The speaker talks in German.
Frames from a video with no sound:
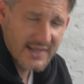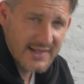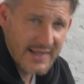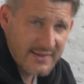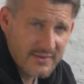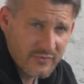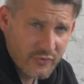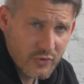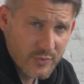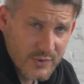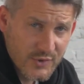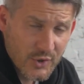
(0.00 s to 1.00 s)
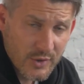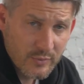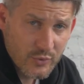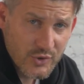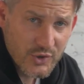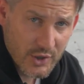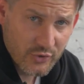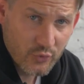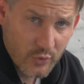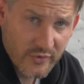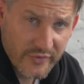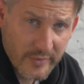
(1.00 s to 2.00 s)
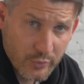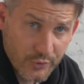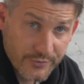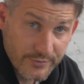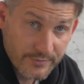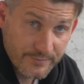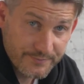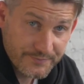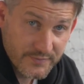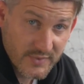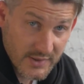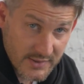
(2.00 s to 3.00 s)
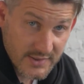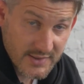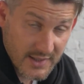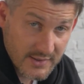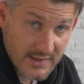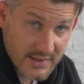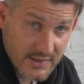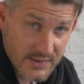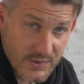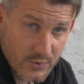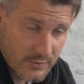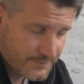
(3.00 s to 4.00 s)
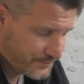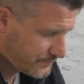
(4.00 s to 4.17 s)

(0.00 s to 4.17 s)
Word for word: der Lendenwirbelsäulenmuskulatur verbunden. Das ist tatsächlich so.